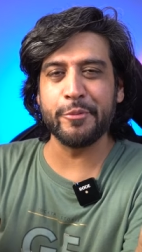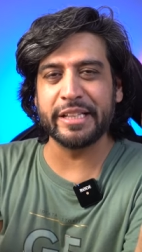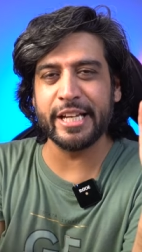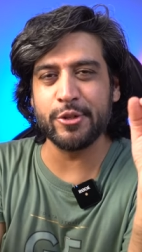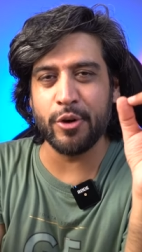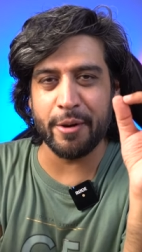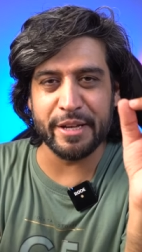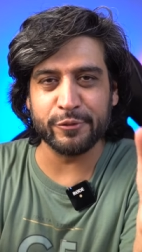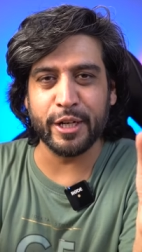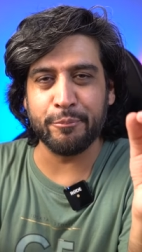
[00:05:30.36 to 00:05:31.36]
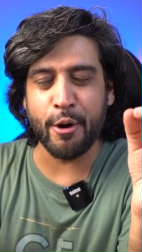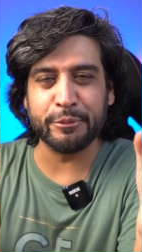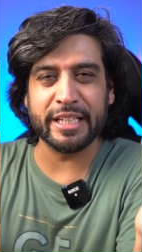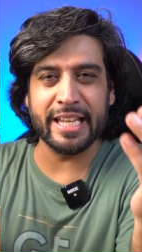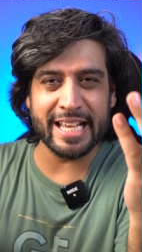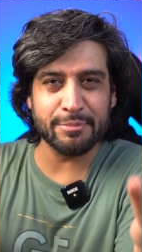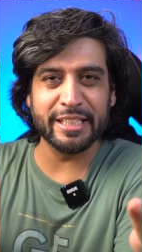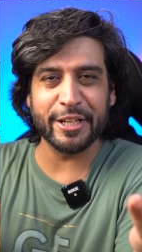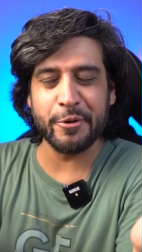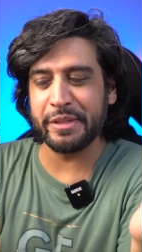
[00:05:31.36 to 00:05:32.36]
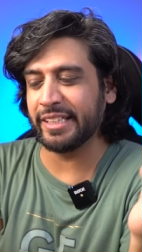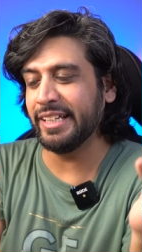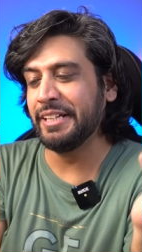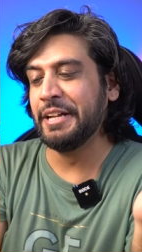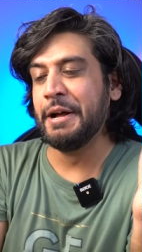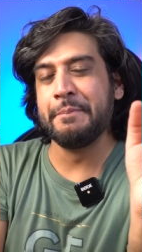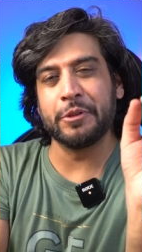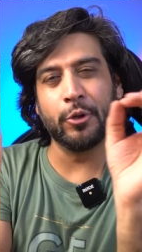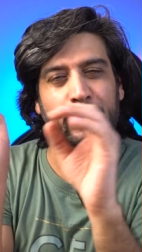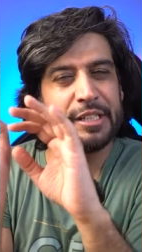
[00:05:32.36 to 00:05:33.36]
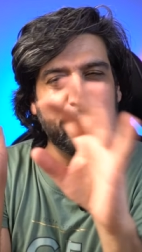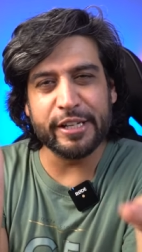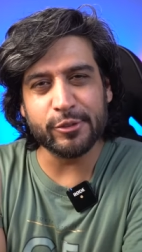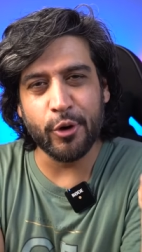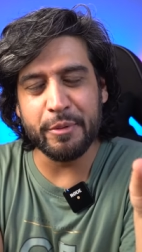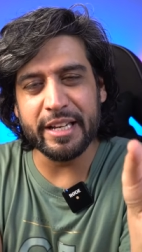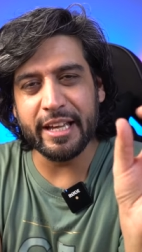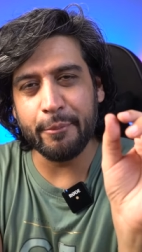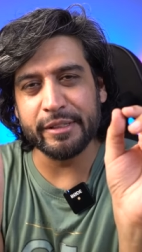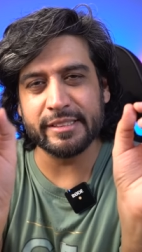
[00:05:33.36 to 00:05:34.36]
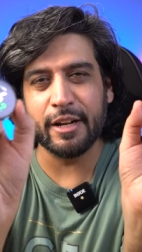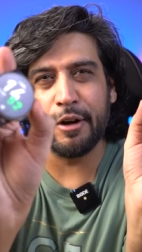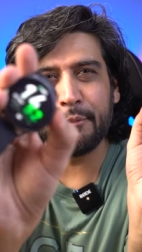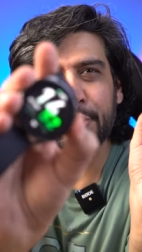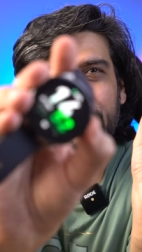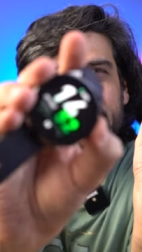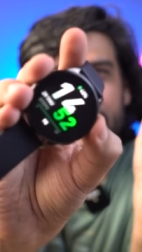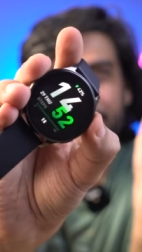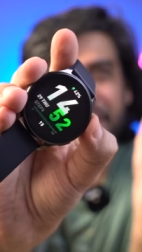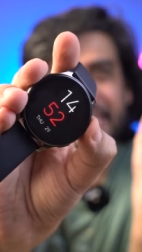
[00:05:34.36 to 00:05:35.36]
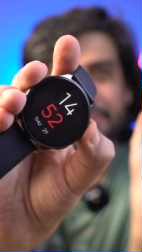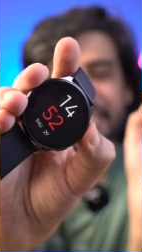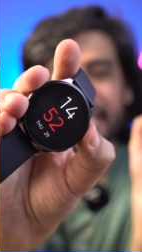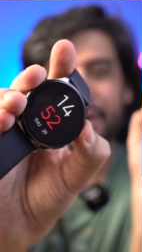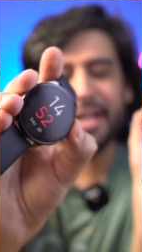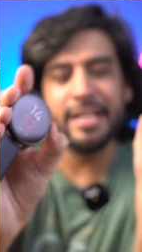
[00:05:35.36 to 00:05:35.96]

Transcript: मिलते हैं जो अमेज पेट पॉप थ्री एस में देखने को मिलते थे तो डिफरेंस कोई भी नहीं है यहाँ पर सिर्फ आपको सर्कुलर डिस्प्ले दिया हुआ